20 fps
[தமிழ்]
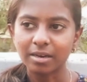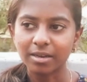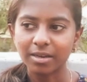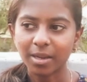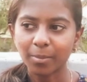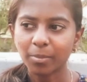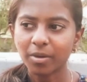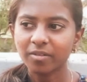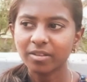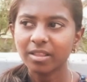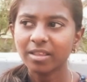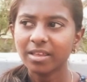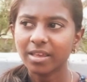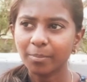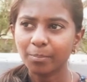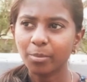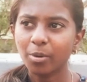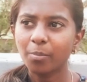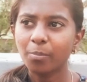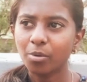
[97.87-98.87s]
நம்ம வந்து
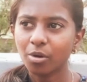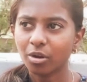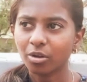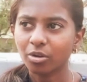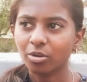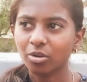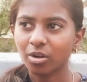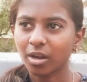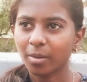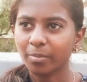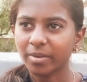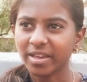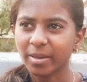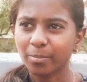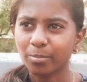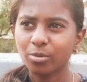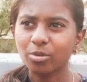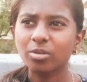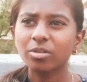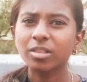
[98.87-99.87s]
எப்போ பிறக்கிறோம் நம்ம
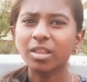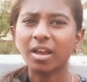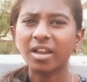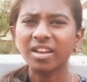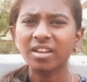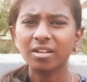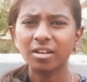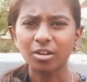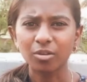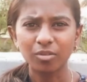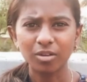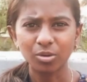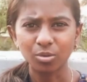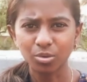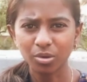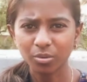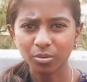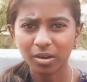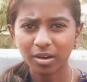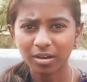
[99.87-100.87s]
எப்போ தாயின் கருவில்
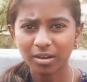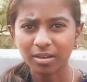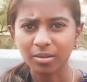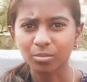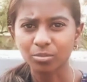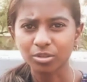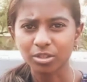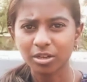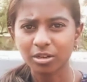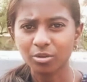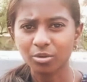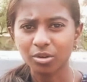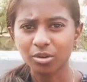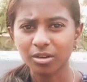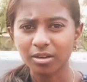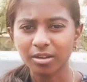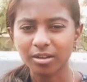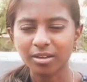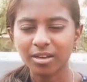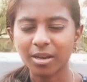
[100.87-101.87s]
உருவாகிற முதல்
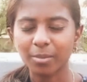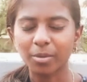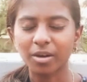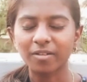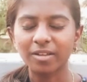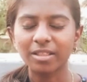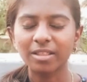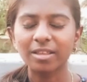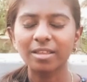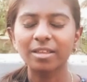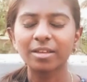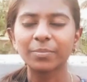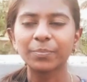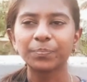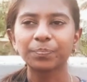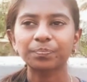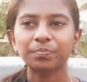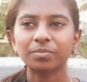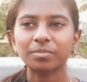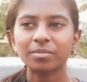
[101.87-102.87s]
கொண்டு நம்ம வந்து
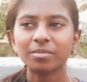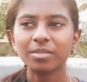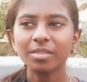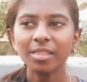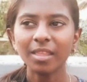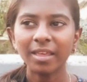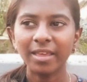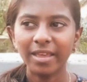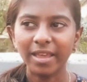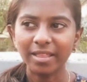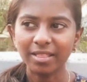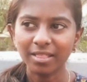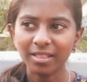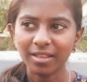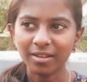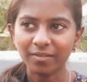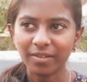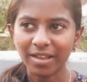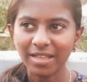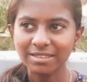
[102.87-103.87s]

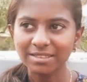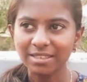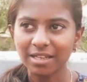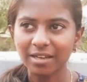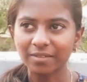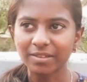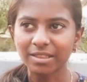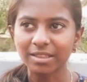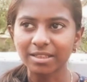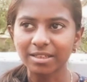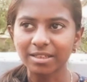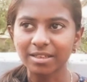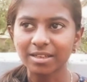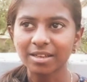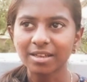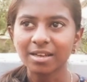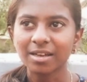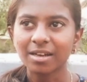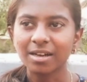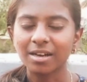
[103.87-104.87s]
எந்த வயசில் வந்து
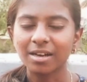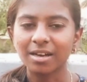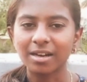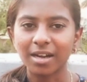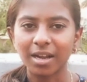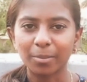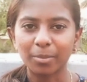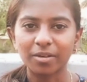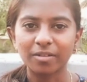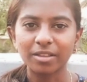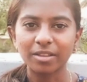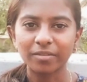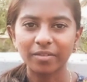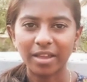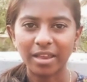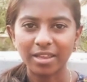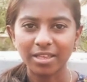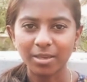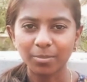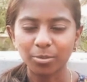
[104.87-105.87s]
நம்ம வந்து
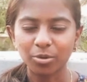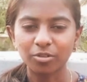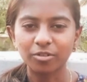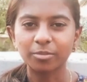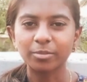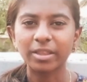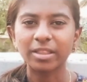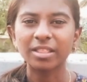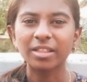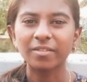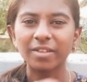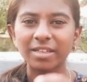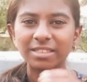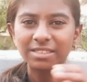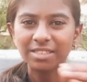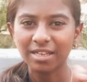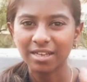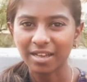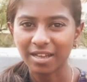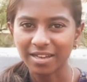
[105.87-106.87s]
வேலைக்கு போவோம் எந்த
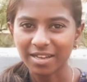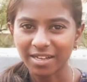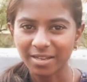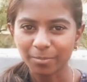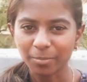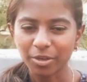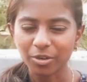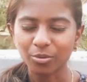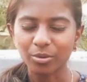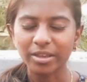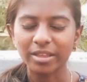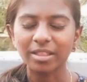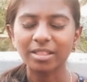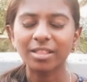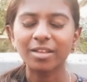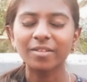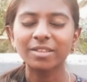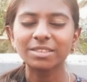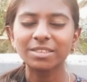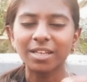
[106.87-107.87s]
வயசில் கல்யாணம் பண்ணுவோம்
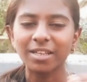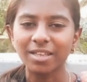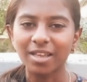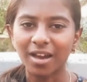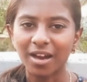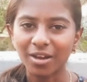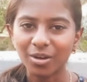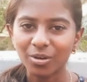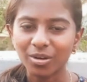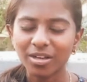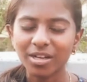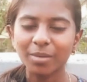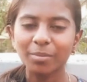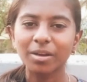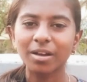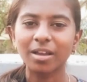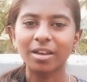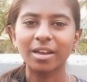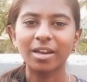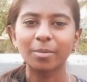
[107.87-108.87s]
எந்த வயசில் யாரோட
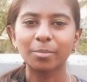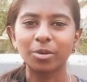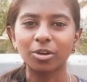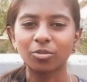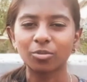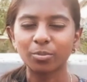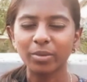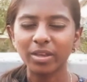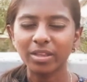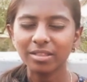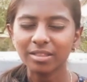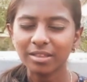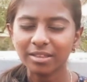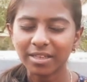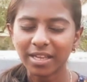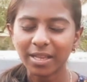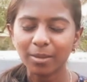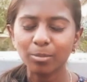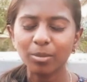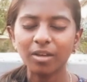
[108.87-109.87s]
நம்ம கல்யாணம் பண்ணுவோம் இந்த
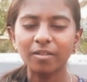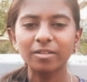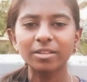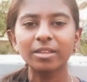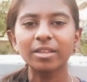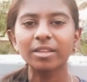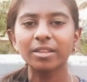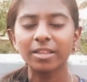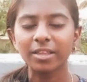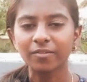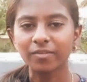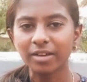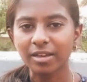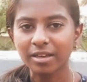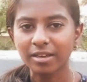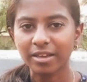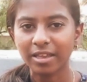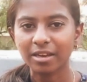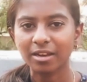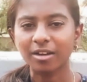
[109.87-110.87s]
டைமில் வந்து
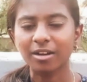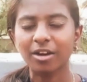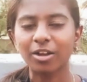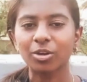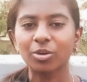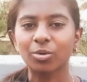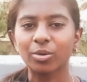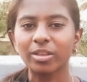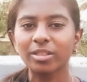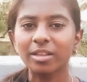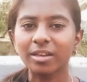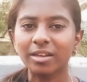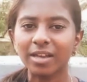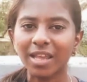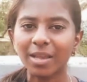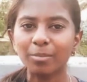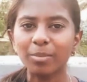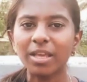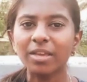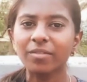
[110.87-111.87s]
இவளுக்கு என்ன நடக்கும் இந்த
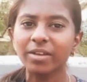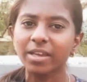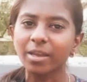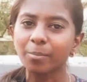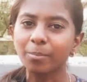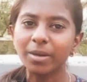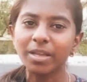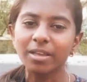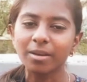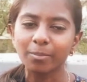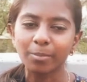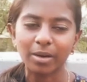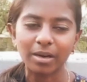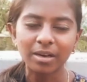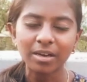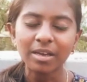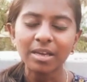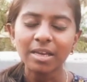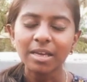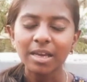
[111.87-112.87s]
டைமில் இவன் எப்படி
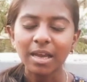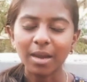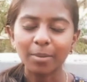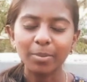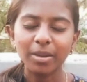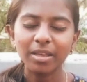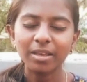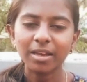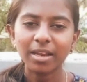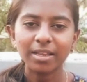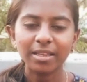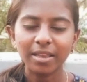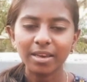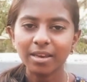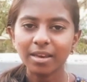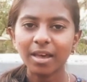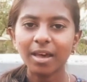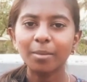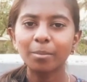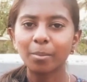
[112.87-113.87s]
இருப்பான் அப்படிங்கிற
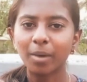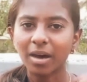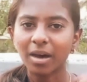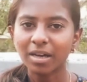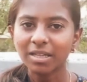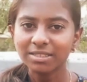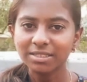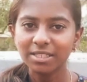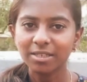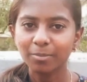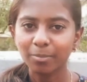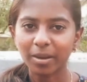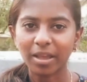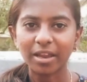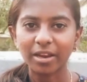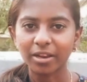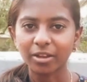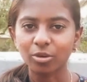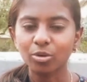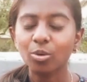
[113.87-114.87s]
எல்லா மாஸ்டர்
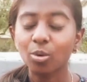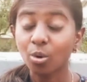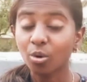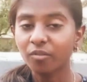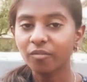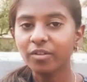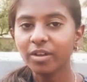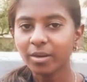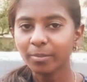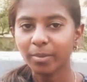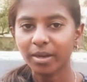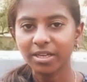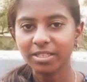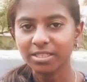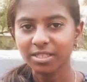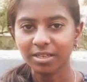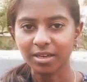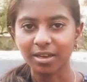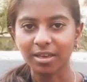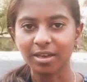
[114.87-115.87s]
பிளானையும் ஒவ்வொரு
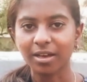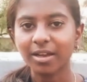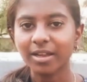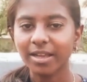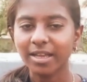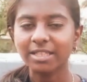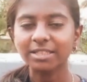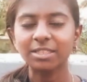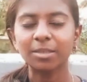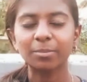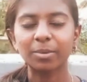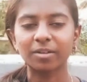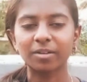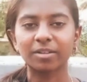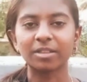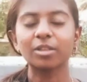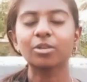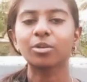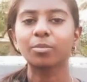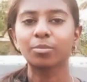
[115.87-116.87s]
மனுஷங்களுக்காக ஏசப்பா
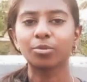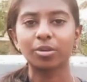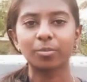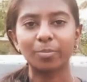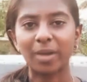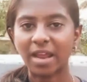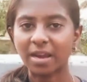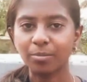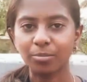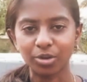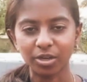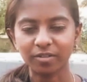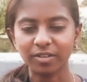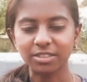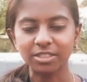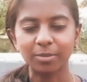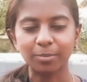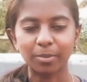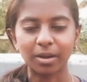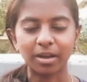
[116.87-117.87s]
வந்து ஒரு பிளான் போட்டு
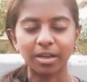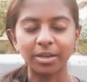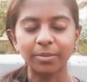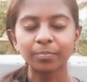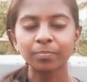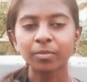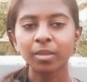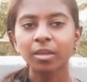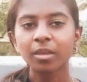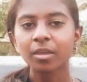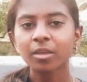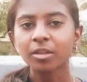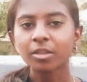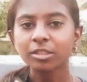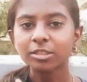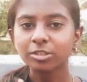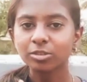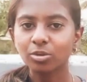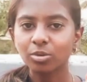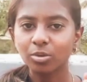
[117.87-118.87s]
வச்சுருப்பாங்க
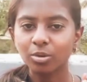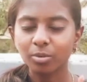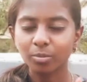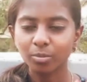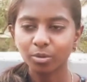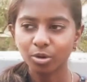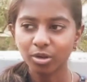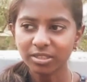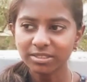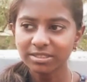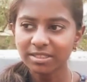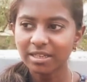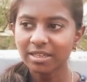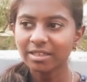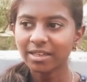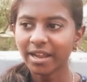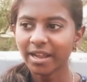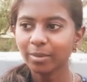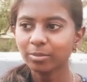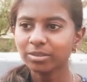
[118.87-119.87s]
ஸோ ஒரு சில
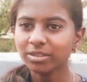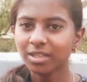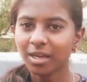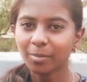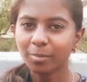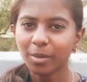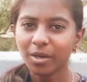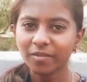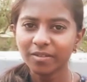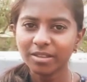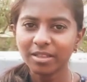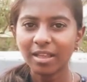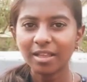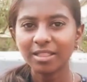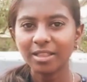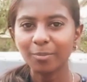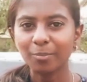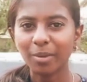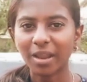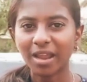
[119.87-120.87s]
டைம்ஸ் நம்ம வந்து
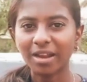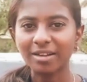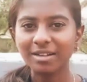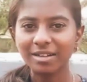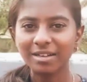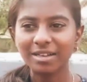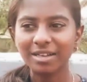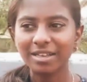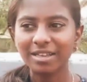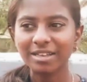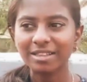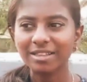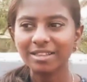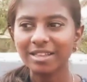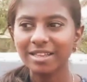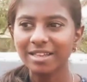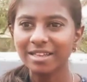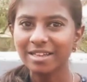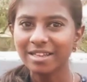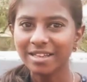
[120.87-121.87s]
அந்த பிளான்களில்
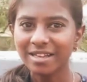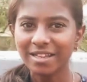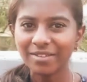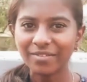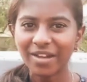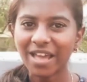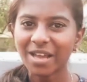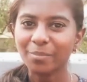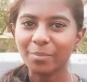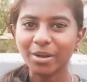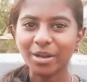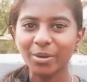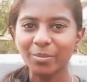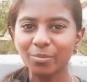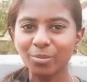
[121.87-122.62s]
இருந்து இடறி வேறு பக்கம்